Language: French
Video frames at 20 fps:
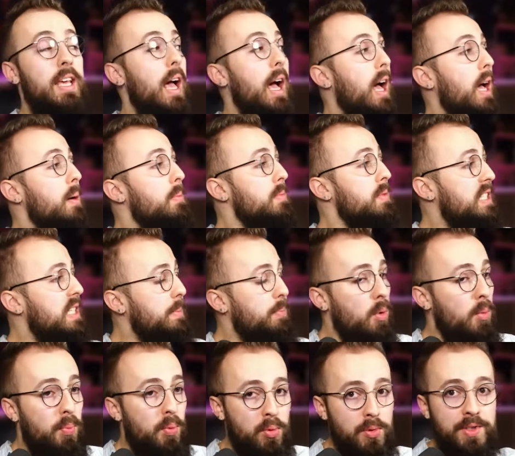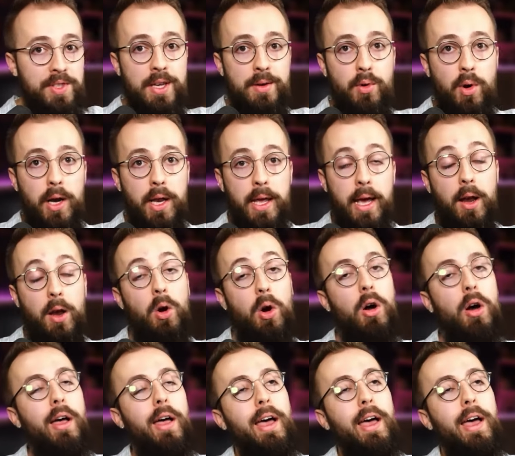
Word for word: un petit peu plus dévoilé, alors